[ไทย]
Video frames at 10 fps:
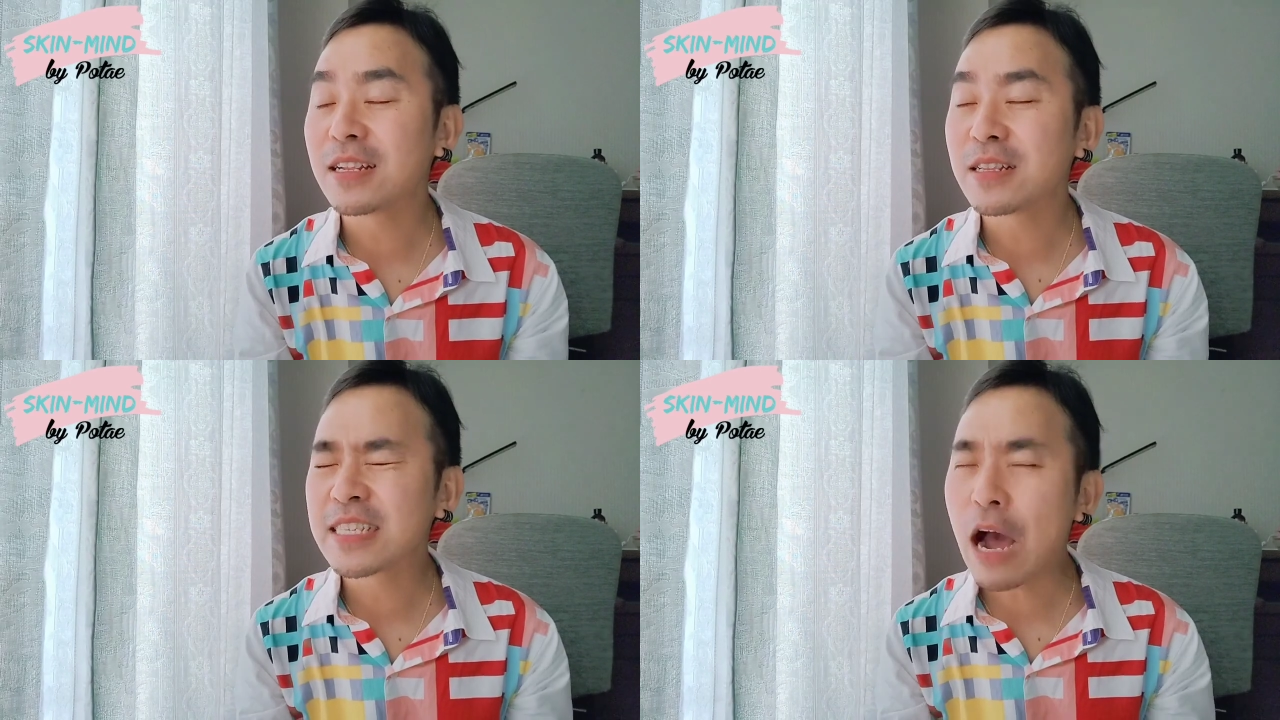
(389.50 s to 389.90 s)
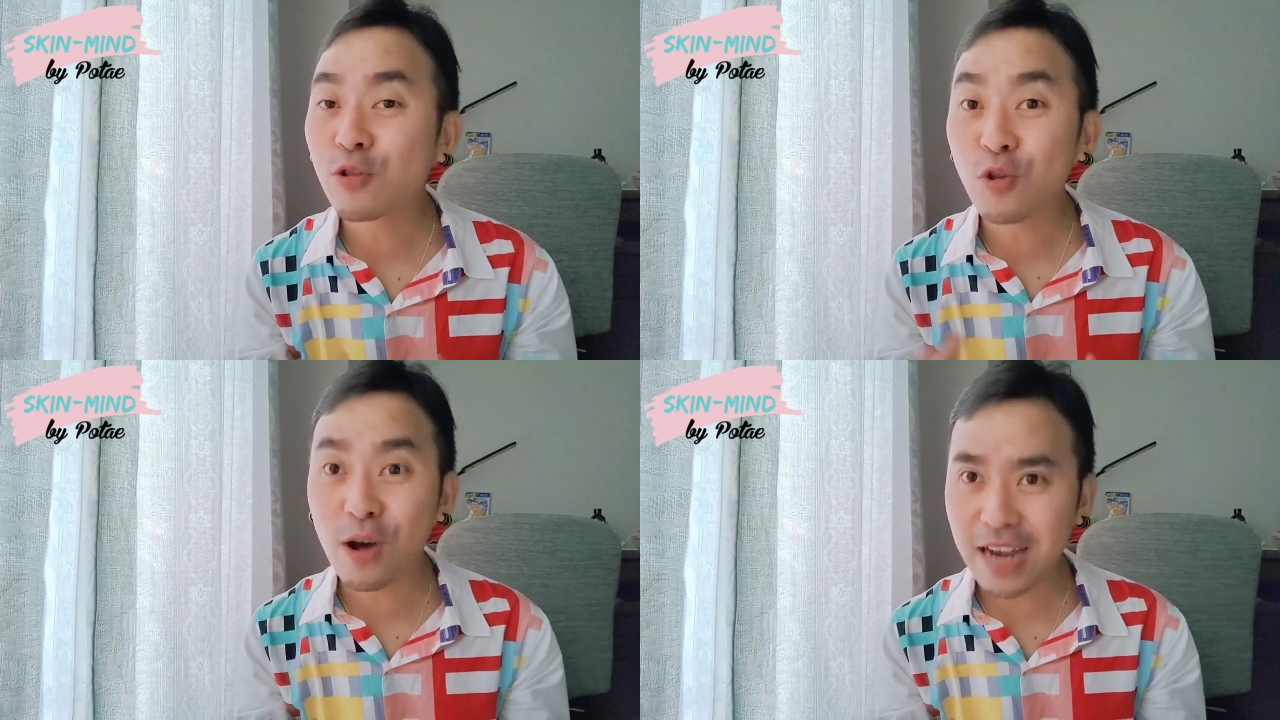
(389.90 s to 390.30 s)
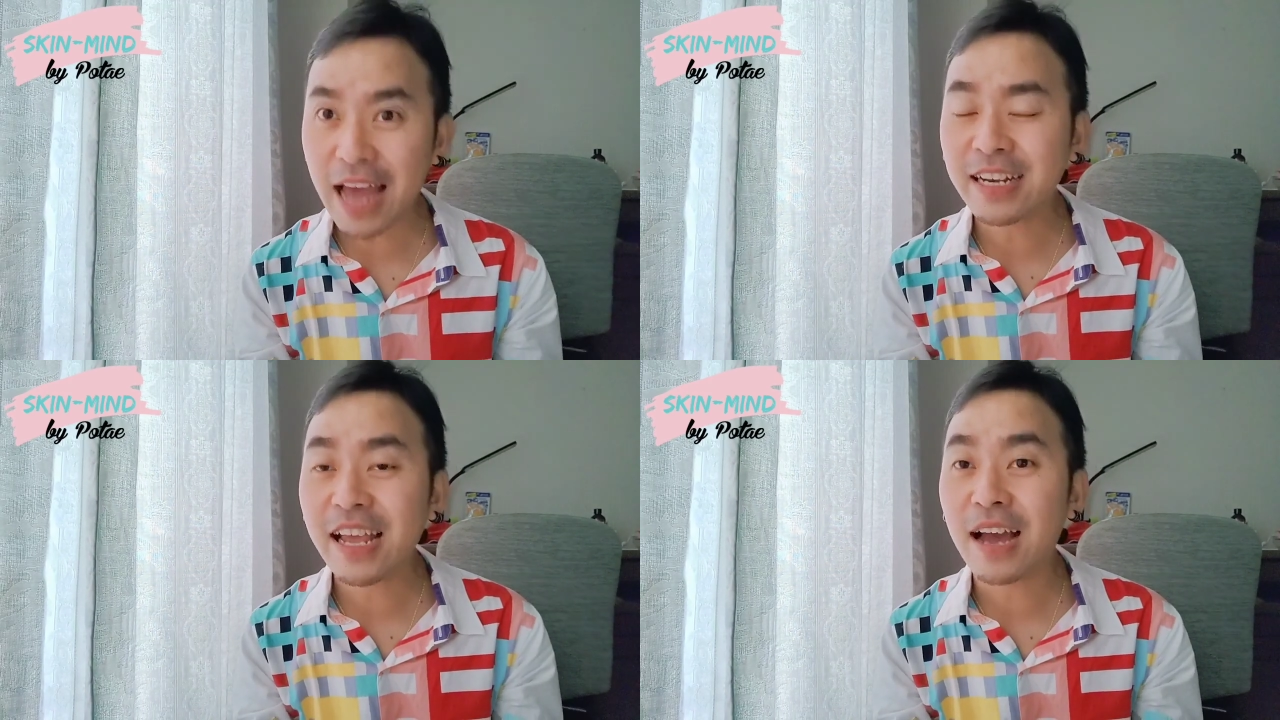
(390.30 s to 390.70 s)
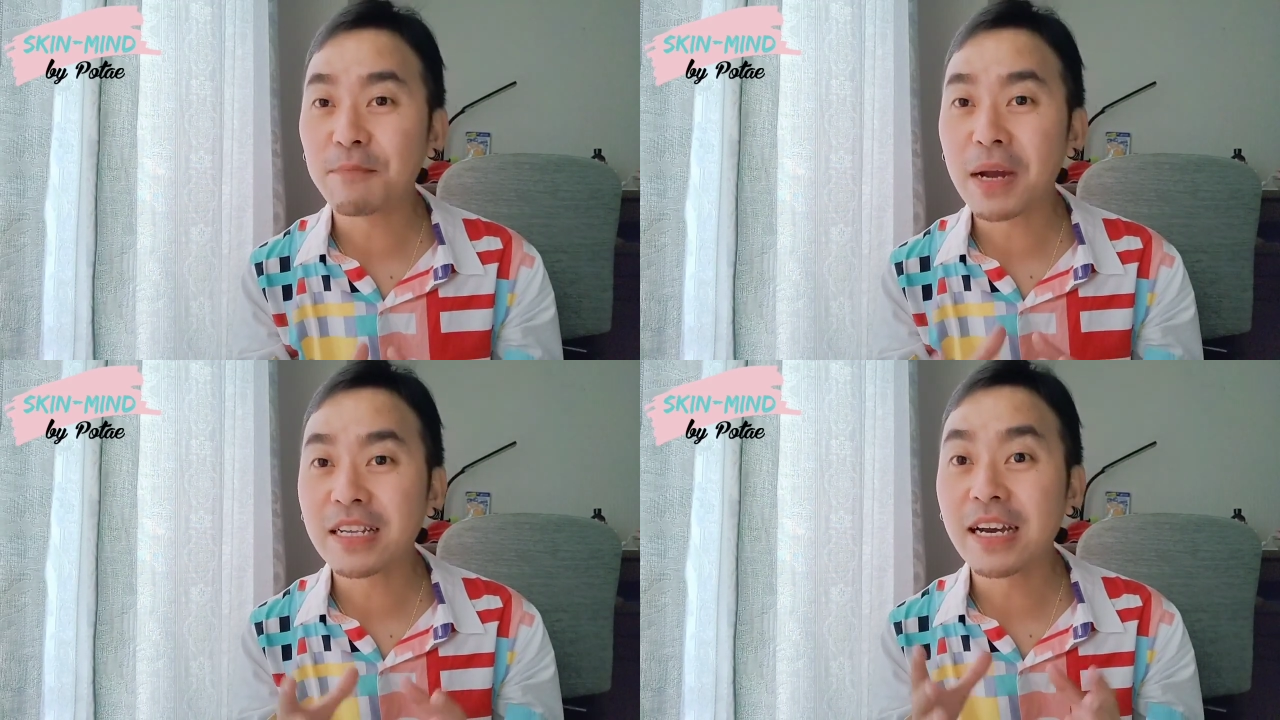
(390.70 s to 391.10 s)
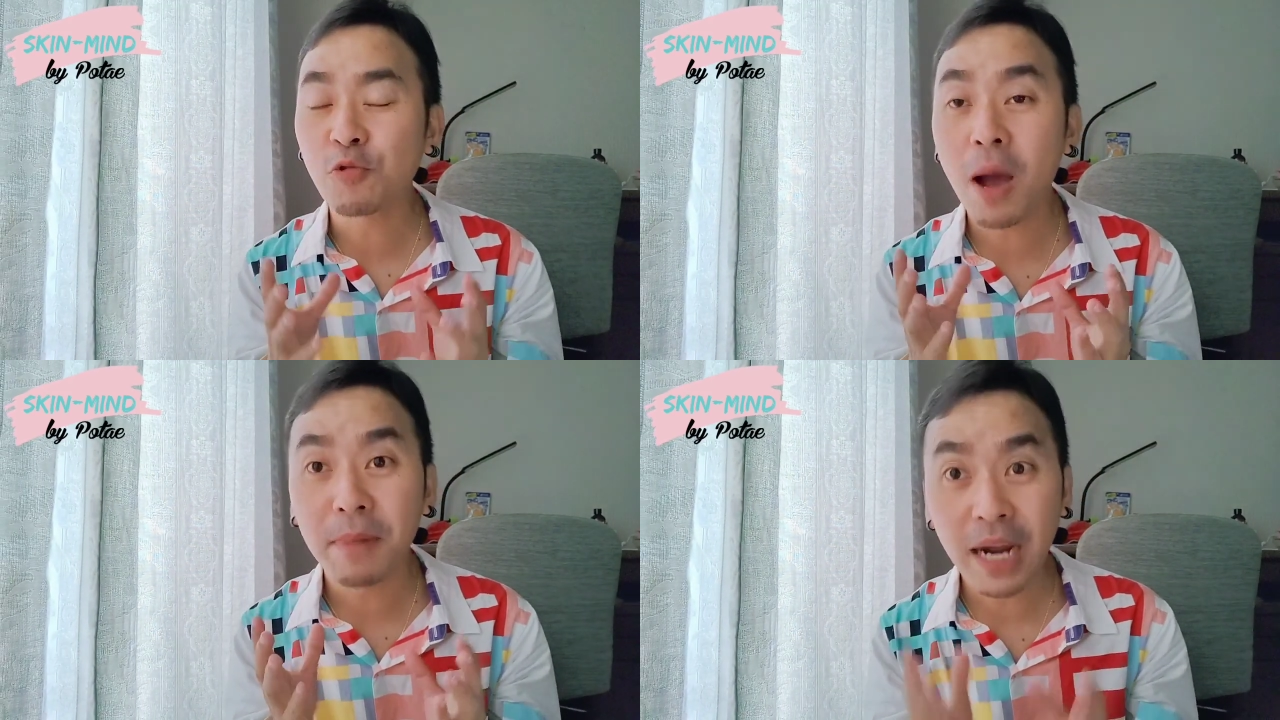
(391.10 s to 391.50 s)
เจ้าตัวนั้นเนี่ยมันเกิด
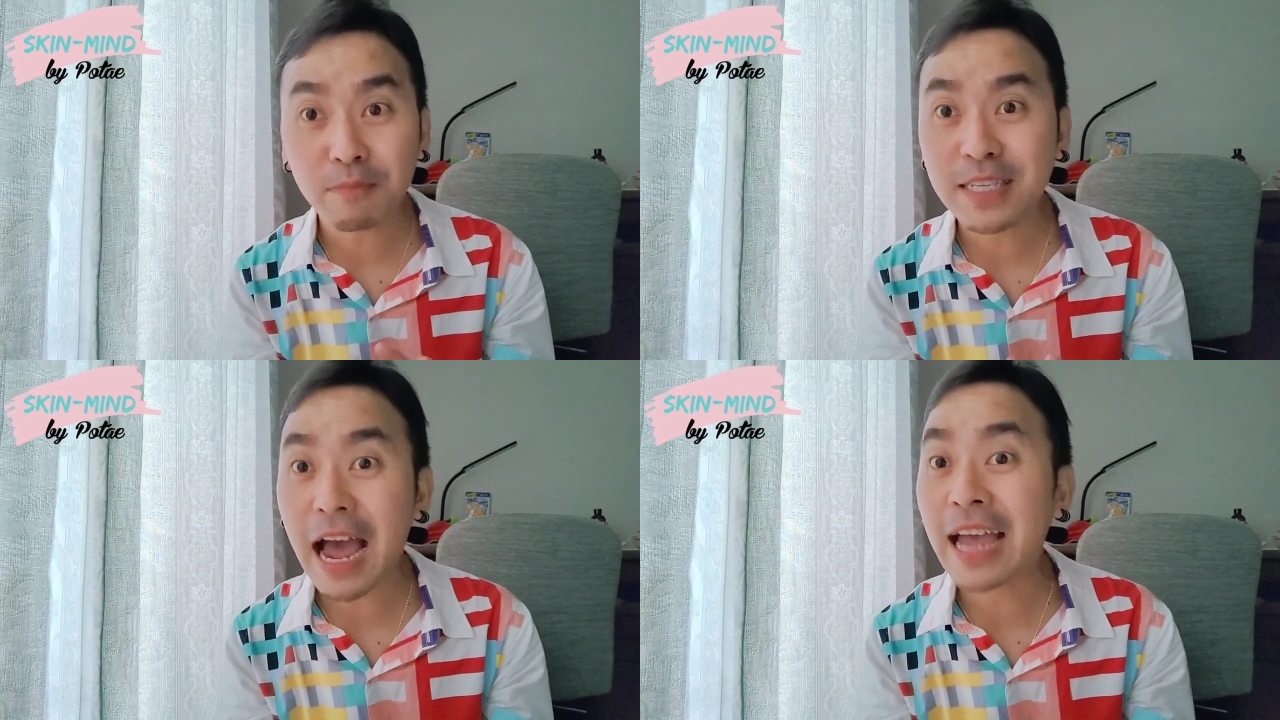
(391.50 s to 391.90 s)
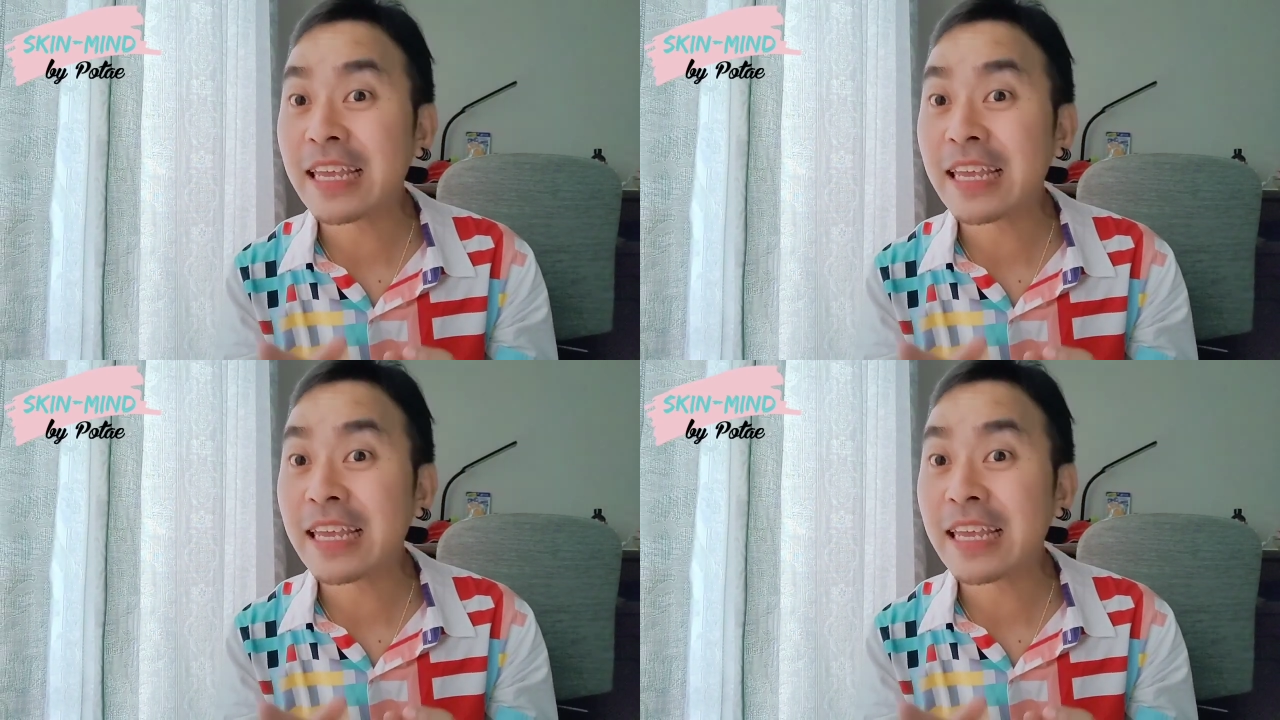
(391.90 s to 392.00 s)
ความประทับใจ